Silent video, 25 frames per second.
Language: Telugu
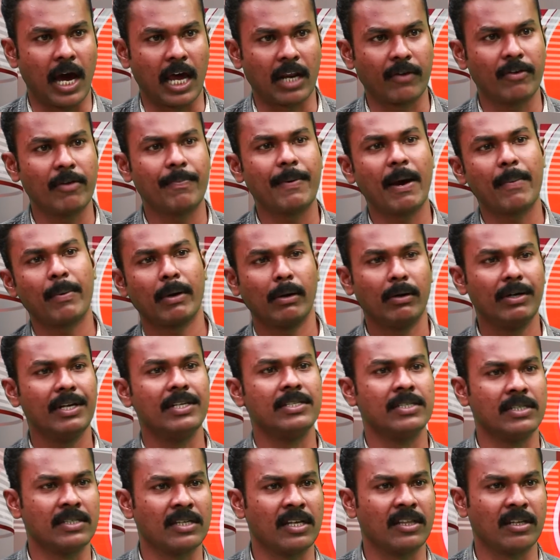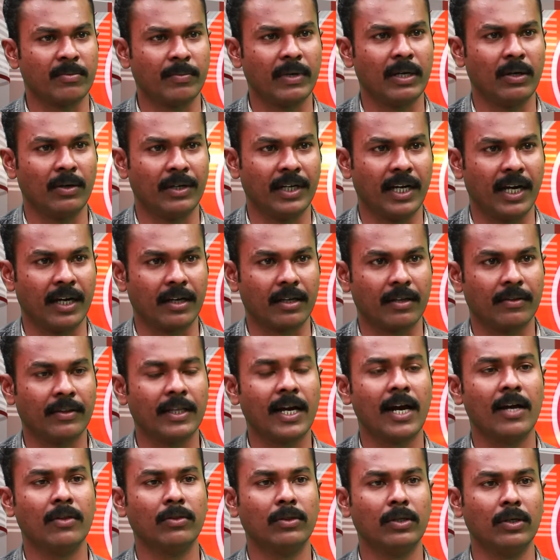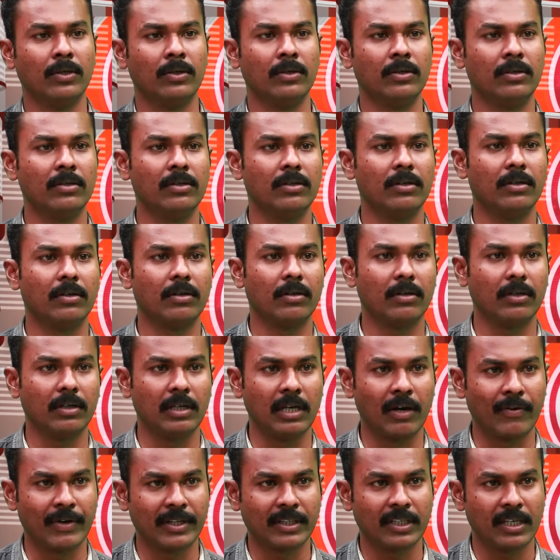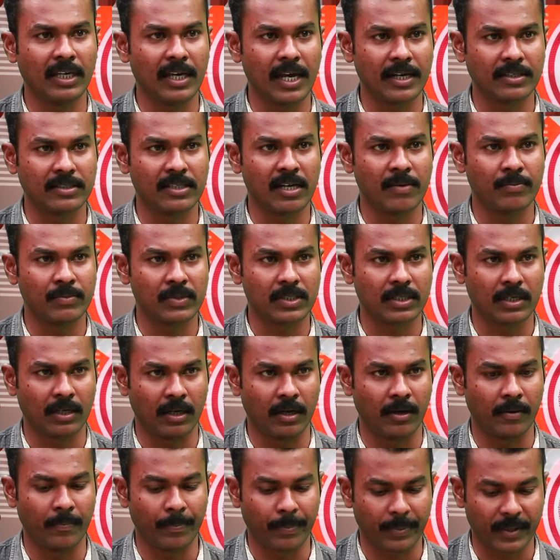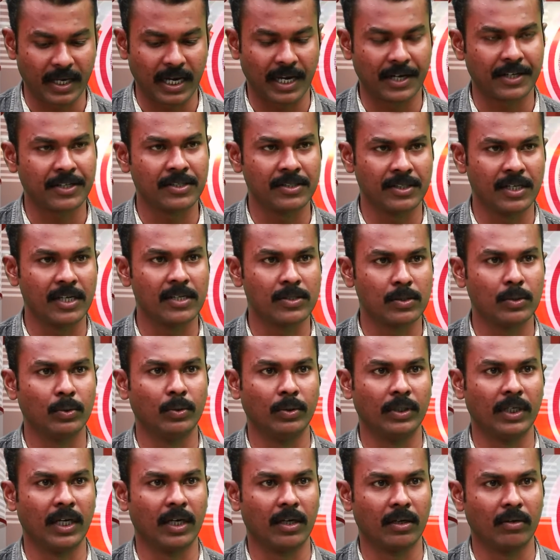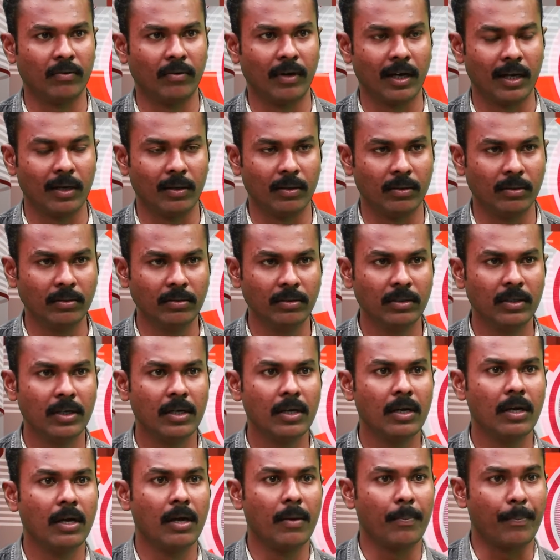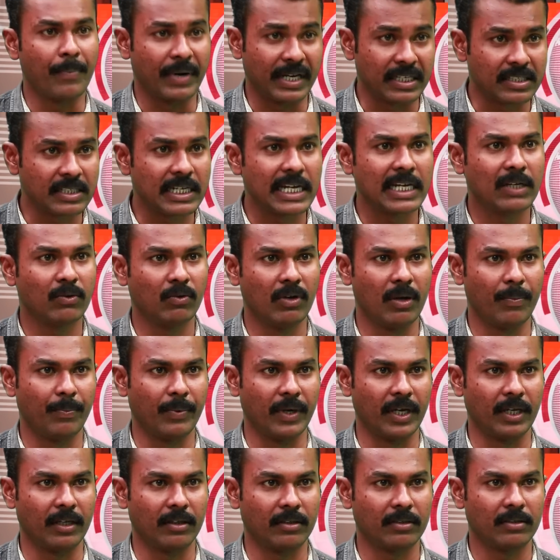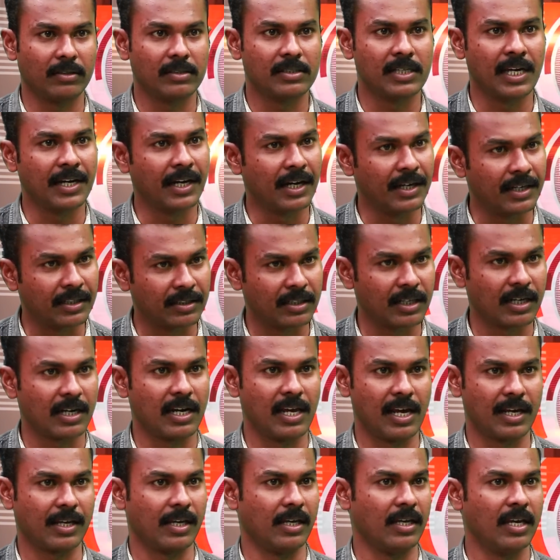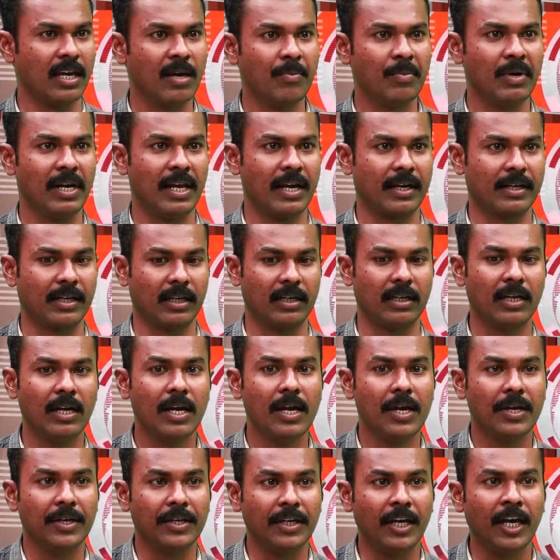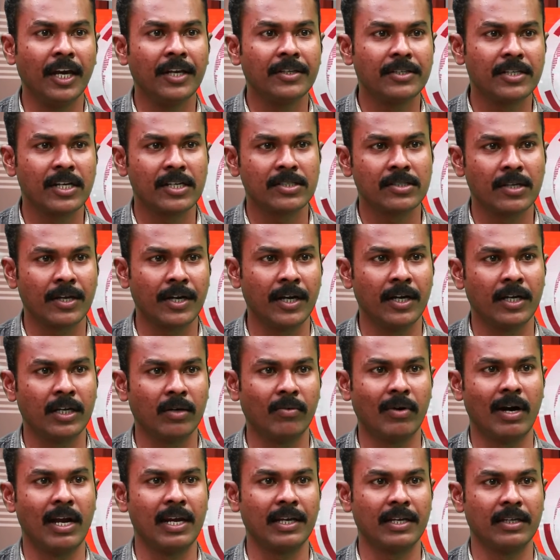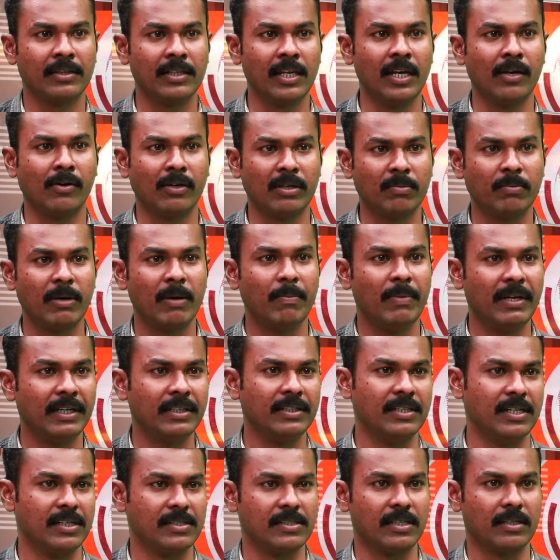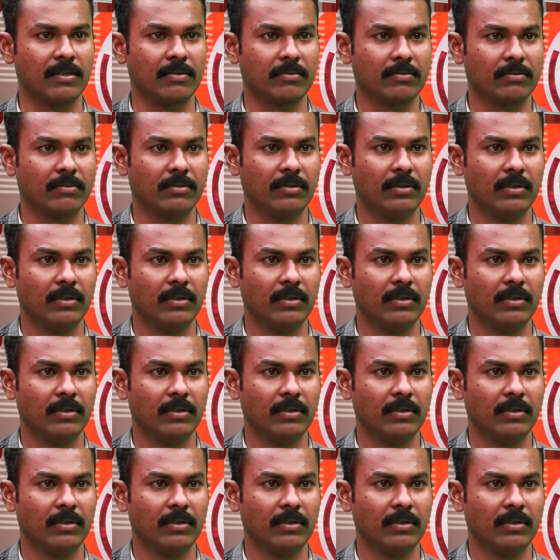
అరవై పేపర్ కూడా ఇచ్చిన సందర్భాలు ఉన్నాయంట దాంతో ఎవరైతే ఈ ఎగ్జామ్స్ కరెక్షన్ చేస్తూ ఉన్నారో వాళ్ళు ప్రెజర్ ఎక్కువైపోయి సరిగా నిద్ర లేక ఏం లేక ఏం చేస్తున్నారేంటో వాళ్ళకే తెలియకుండా బబ్లింగ్ చేశారు